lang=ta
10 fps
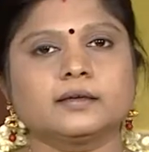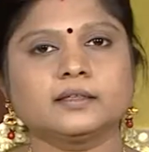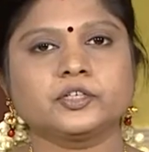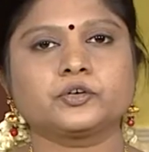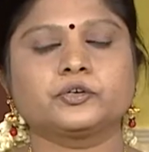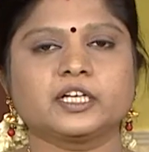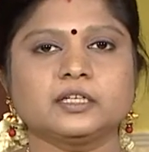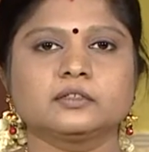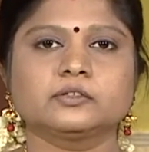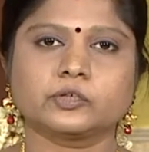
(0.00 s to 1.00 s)
இது கூட
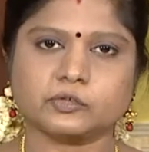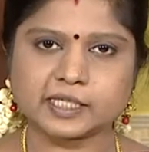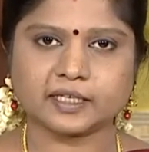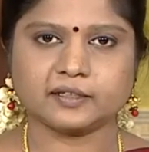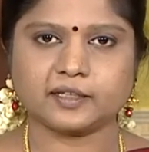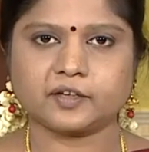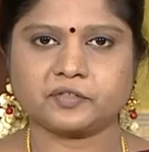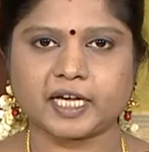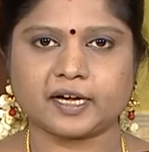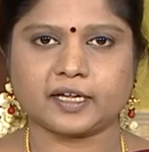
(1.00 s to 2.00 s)
தோசைக்கு
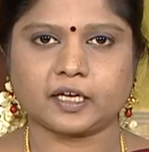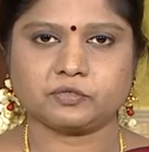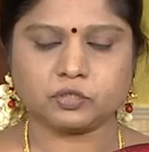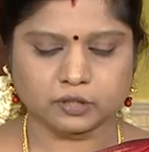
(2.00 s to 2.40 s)
தேவையான அளவு